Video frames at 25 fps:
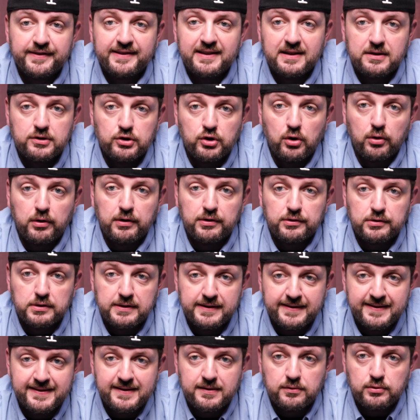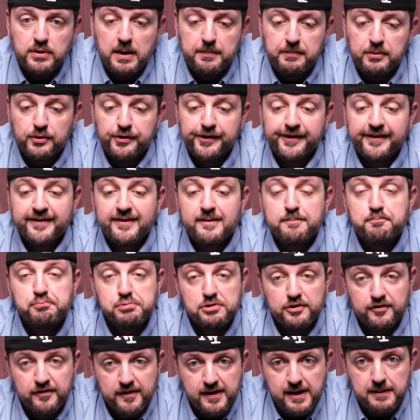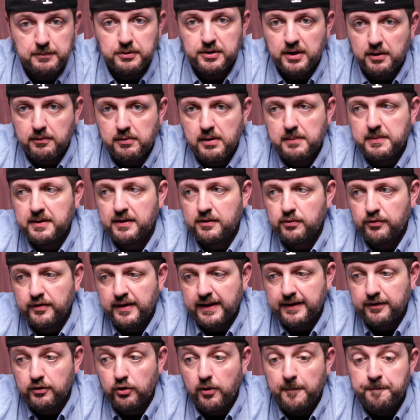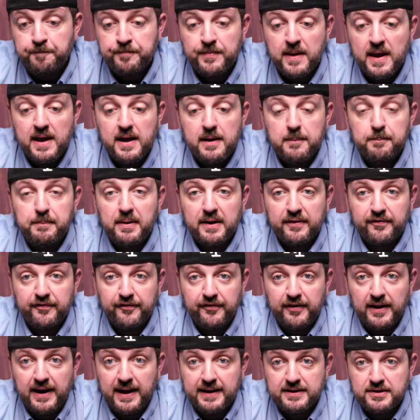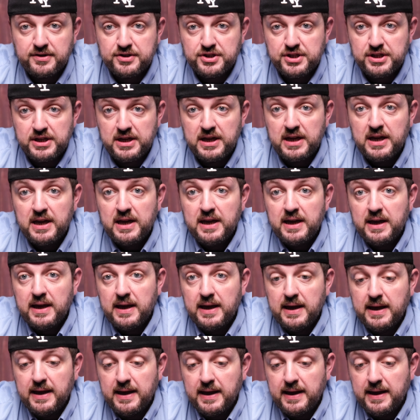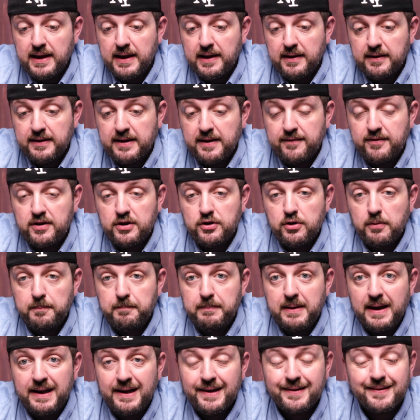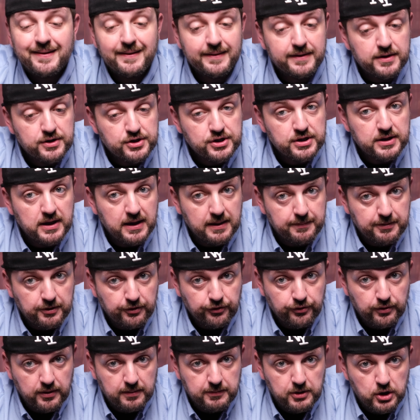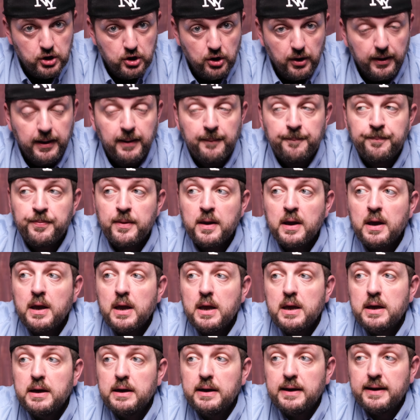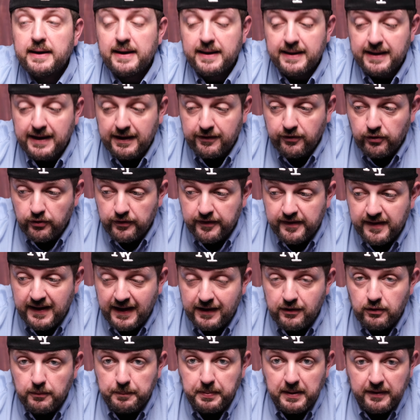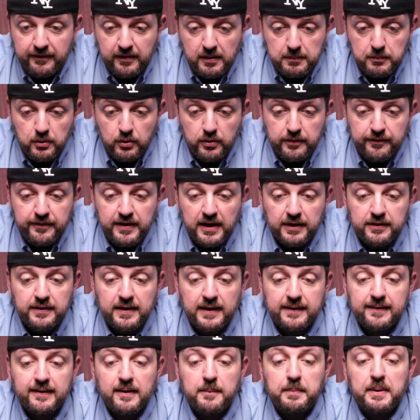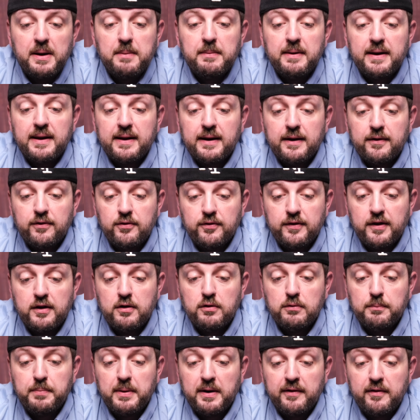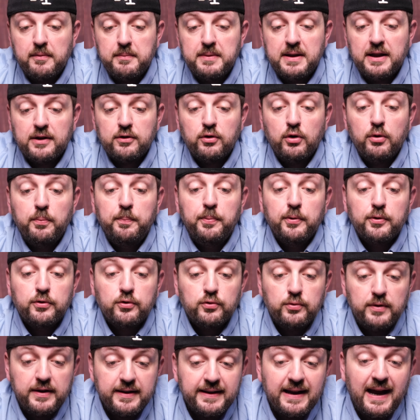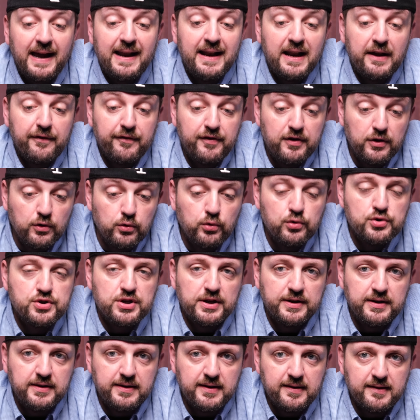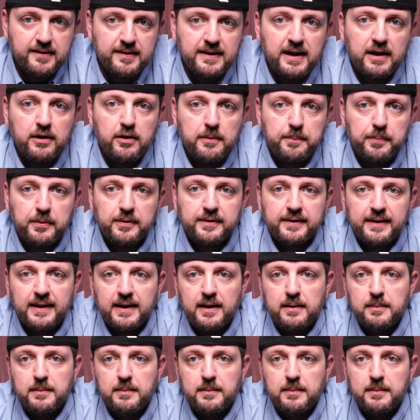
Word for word: tiktoker, instagrammers, possiamo tranquillamente usarlo per farci eh, dei video belli e sentirci delle persone migliori. Eh, ringrazio Zain per avermelo inviato in anteprima, ringrazio Zain per avermi dato l'opportunità e la fiducia di testarlo e portare